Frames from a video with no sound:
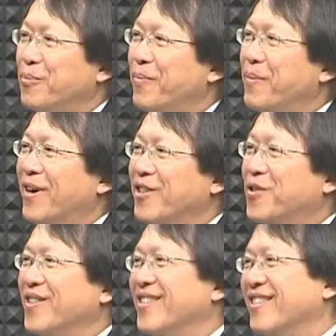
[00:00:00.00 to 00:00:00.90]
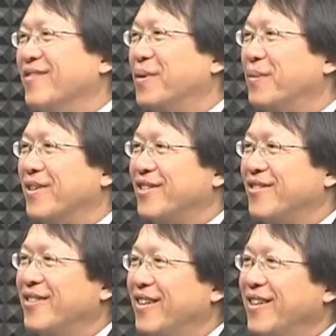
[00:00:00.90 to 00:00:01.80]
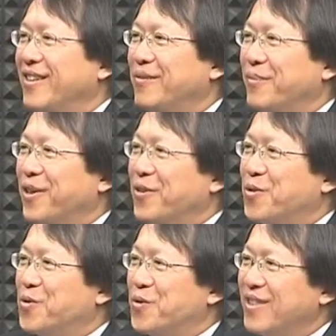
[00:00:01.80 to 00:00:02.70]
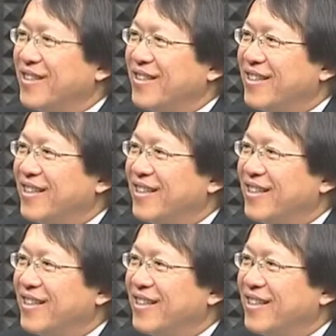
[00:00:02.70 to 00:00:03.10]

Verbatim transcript: 以你没办法选择，没办法去。对，那那个早上，